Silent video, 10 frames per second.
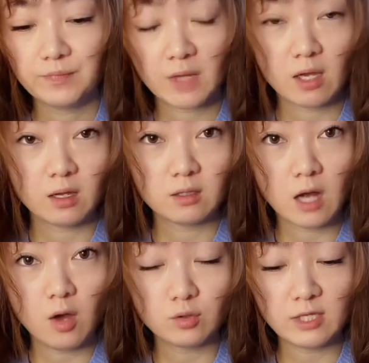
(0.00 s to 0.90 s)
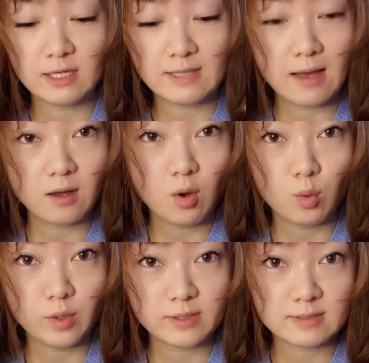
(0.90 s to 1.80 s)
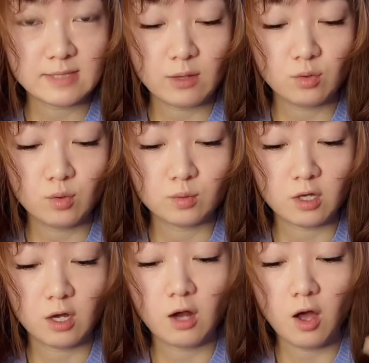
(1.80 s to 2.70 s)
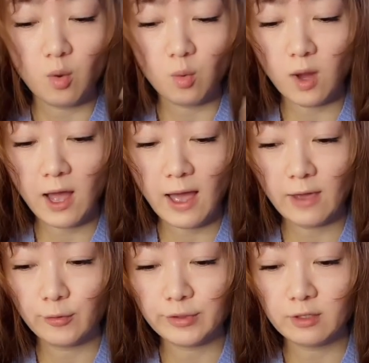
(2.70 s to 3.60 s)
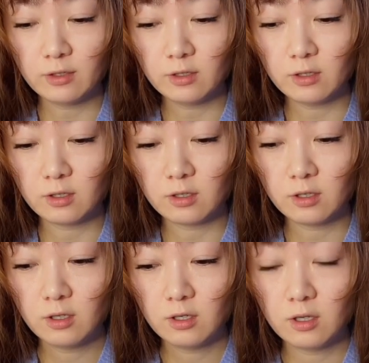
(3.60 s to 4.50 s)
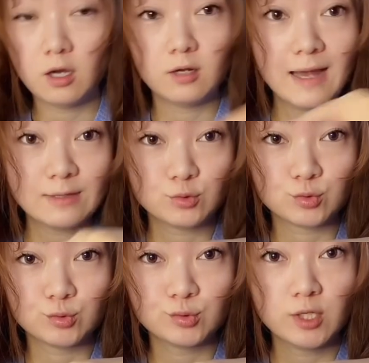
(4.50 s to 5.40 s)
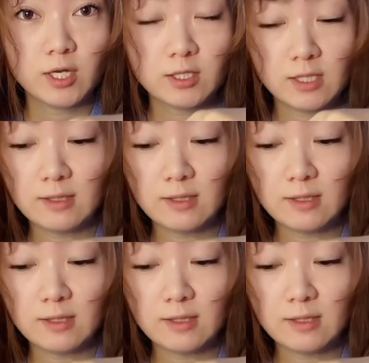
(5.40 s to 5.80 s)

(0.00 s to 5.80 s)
嗯，然后那个牙膏我已经在用了，然后我还有一个呃蜡烛也